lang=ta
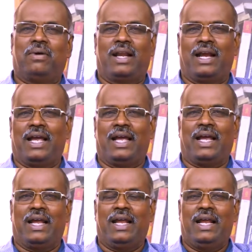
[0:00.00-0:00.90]
பாருங்கள்
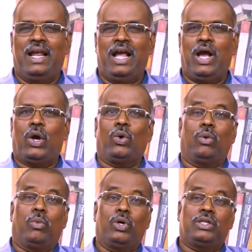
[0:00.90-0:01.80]
அவங்க
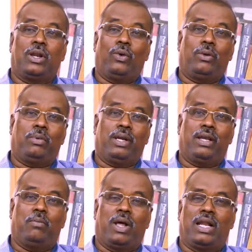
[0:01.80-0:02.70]
முகத்தில் ஒரு பெரிய
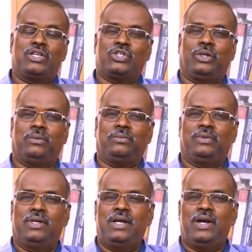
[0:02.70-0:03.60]
மலர்ச்சியும்
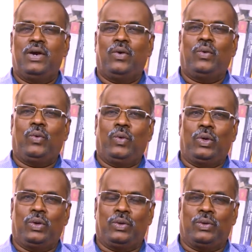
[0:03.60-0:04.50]

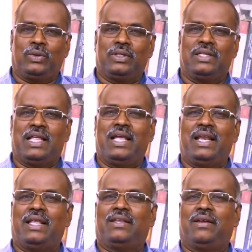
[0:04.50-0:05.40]
ஒரு
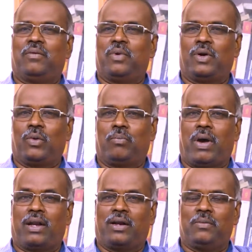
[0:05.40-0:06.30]
தைரியத்தையும் நம்ம
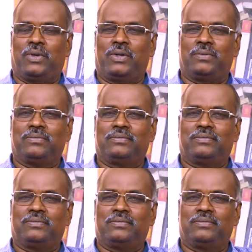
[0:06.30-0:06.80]
பார்க்க முடியும்